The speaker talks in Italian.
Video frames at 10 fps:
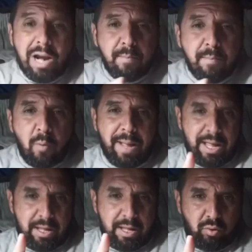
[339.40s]

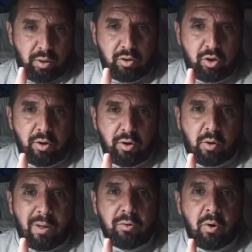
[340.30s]
momento, attenzione,
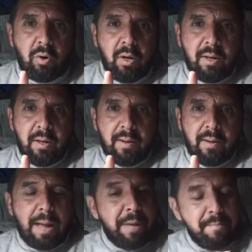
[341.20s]
quando
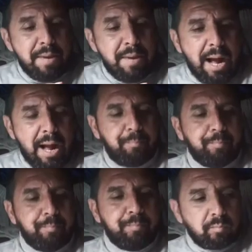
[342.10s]
la Bibbia
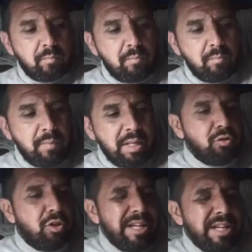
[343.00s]

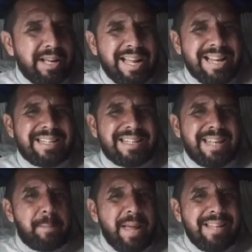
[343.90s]
dice che il
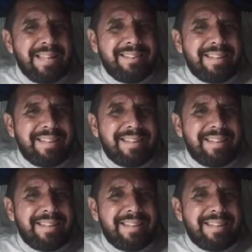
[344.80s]
serpente